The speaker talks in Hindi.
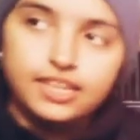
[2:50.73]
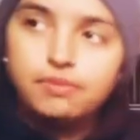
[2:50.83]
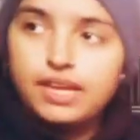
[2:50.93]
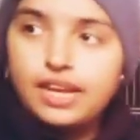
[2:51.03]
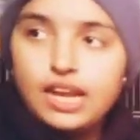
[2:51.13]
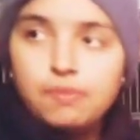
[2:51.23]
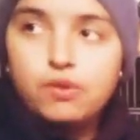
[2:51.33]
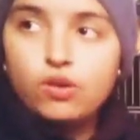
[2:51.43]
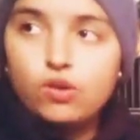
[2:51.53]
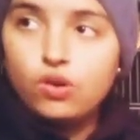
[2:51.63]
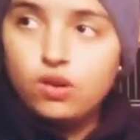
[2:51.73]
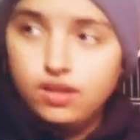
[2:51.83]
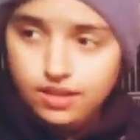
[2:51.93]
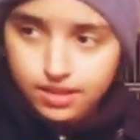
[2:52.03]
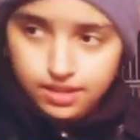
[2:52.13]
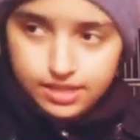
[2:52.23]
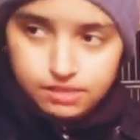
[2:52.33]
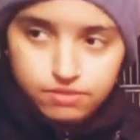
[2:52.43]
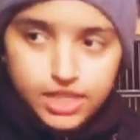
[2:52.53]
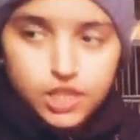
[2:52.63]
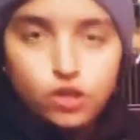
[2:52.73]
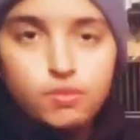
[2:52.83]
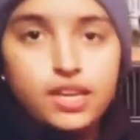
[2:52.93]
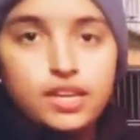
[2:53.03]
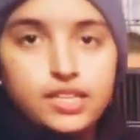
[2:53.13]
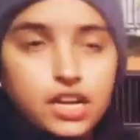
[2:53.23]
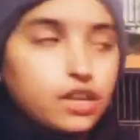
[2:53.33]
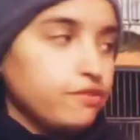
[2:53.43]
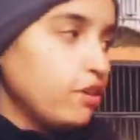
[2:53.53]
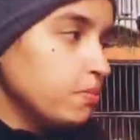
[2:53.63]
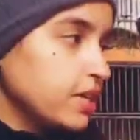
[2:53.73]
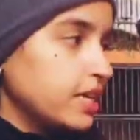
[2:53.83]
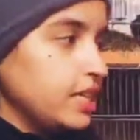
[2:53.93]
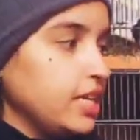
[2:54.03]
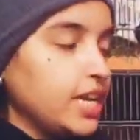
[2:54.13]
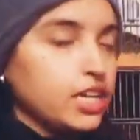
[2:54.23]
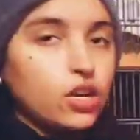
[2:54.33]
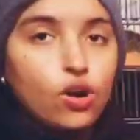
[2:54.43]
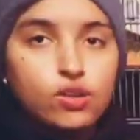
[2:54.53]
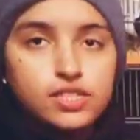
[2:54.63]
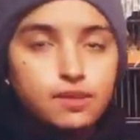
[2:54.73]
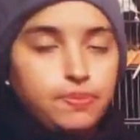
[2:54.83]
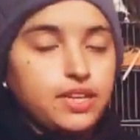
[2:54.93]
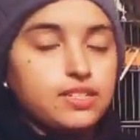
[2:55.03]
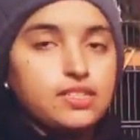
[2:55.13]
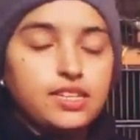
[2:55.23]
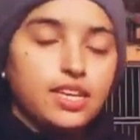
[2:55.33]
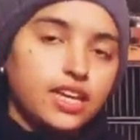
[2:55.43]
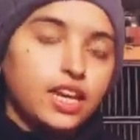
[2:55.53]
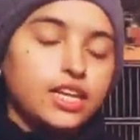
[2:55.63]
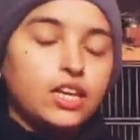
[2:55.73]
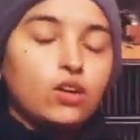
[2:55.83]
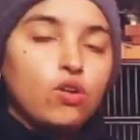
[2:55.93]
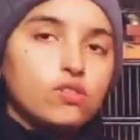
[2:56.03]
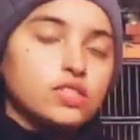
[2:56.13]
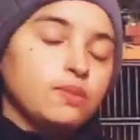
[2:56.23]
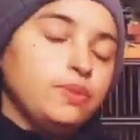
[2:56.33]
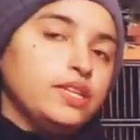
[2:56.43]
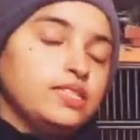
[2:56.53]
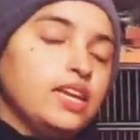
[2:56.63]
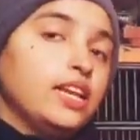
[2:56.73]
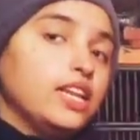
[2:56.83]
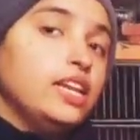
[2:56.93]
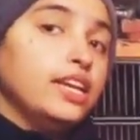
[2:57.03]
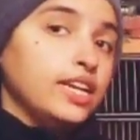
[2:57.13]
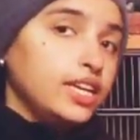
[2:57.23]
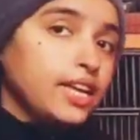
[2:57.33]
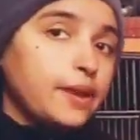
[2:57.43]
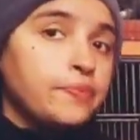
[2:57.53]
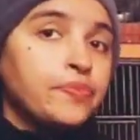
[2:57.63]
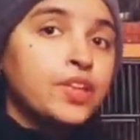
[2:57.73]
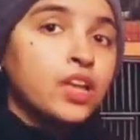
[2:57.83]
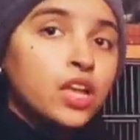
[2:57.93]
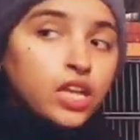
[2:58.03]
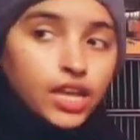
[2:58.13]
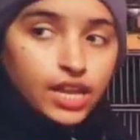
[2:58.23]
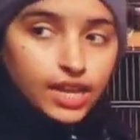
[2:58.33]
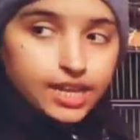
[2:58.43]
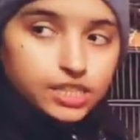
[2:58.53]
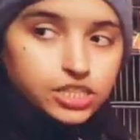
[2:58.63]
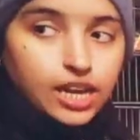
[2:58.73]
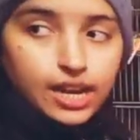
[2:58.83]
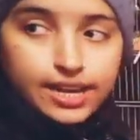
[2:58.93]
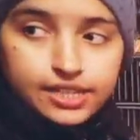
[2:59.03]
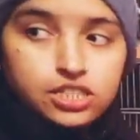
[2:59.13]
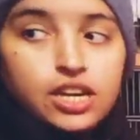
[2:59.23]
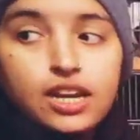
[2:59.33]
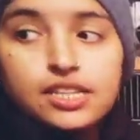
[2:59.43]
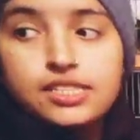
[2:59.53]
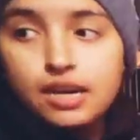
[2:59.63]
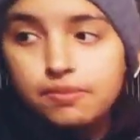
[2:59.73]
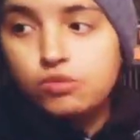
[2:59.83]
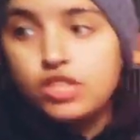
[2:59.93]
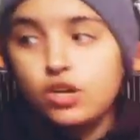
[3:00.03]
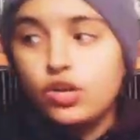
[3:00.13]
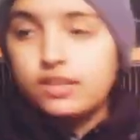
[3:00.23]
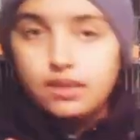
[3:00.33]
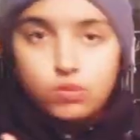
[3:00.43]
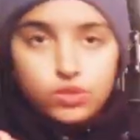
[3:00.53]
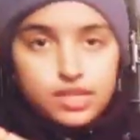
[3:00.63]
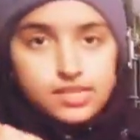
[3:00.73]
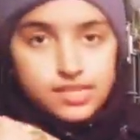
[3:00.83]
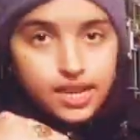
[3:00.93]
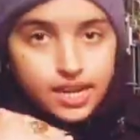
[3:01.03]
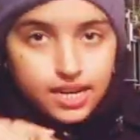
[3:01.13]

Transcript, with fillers: हैं कि मैंने आपको इस वीडियो में ये कंफर्म कर दिया है कि कौन से पेयर सेल के लिए और कौन से पेयर सेल के लिए नहीं है इनशाला इनशाला जब मुझे कोई कबूतर सेल